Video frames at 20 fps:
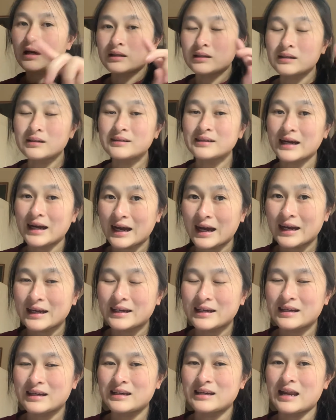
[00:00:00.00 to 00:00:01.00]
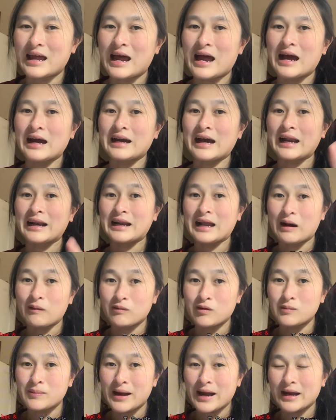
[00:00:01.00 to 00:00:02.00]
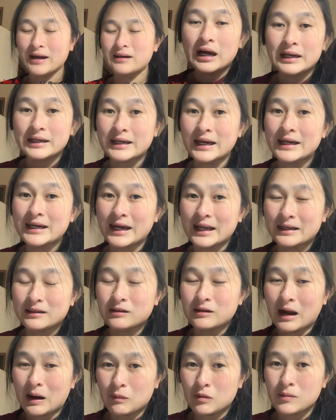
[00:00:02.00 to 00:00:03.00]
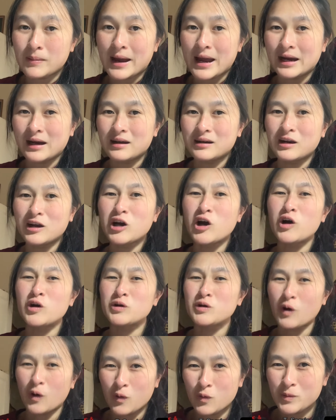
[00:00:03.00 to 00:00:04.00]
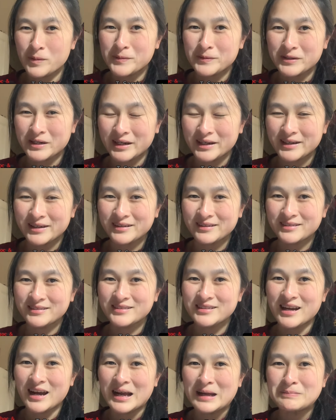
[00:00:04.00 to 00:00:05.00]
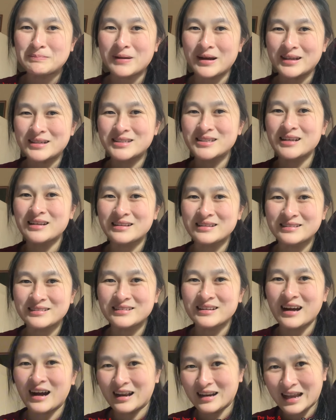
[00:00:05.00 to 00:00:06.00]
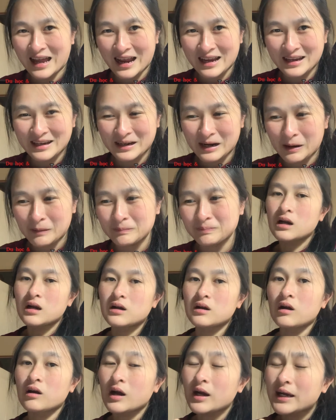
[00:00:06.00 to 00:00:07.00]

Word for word: Thứ hai là ngành học của bạn. Cái ngành học của bạn đó, nó có đủ điều kiện để mà xin ở lại hay không? Rồi cái